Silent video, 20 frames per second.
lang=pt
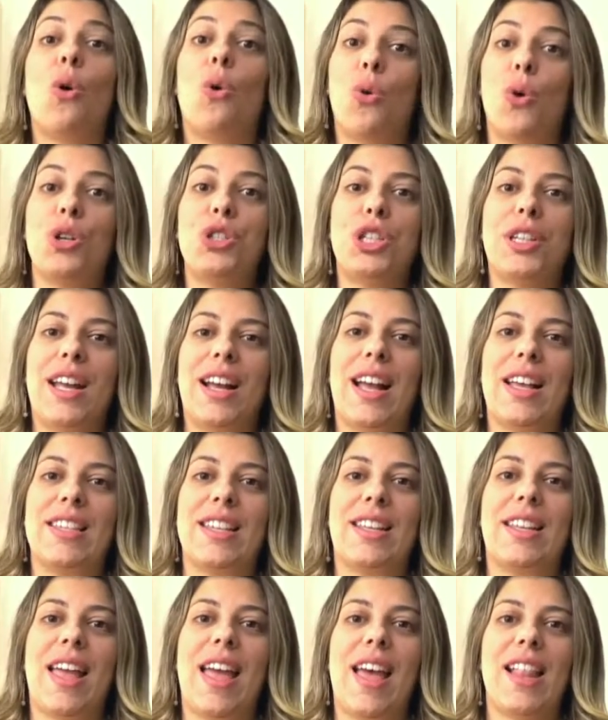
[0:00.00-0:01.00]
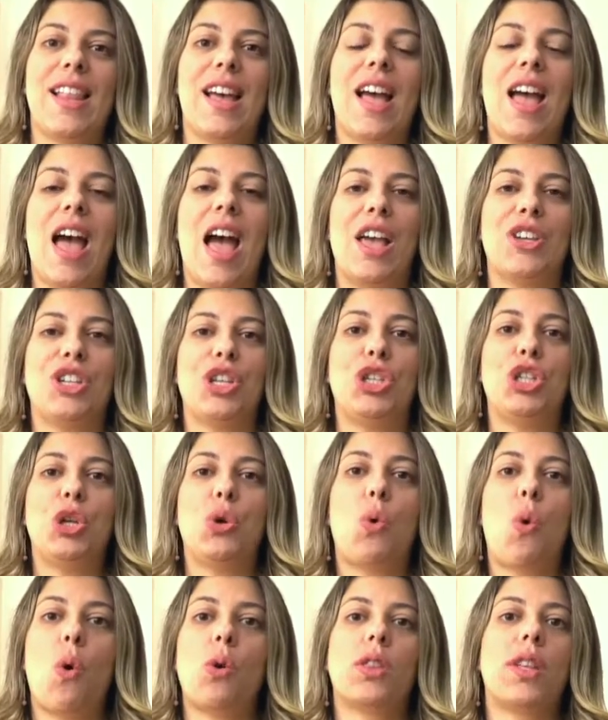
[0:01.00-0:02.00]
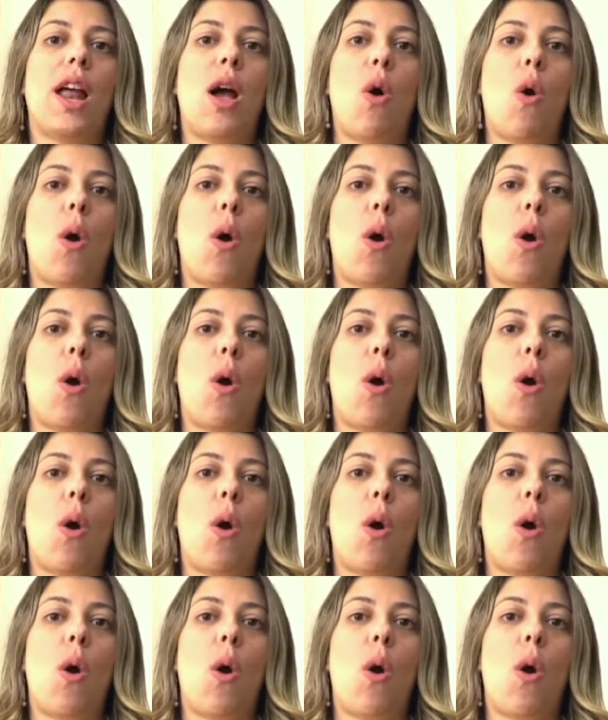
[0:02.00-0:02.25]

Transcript: Hoje, na casa dela, a gente encontra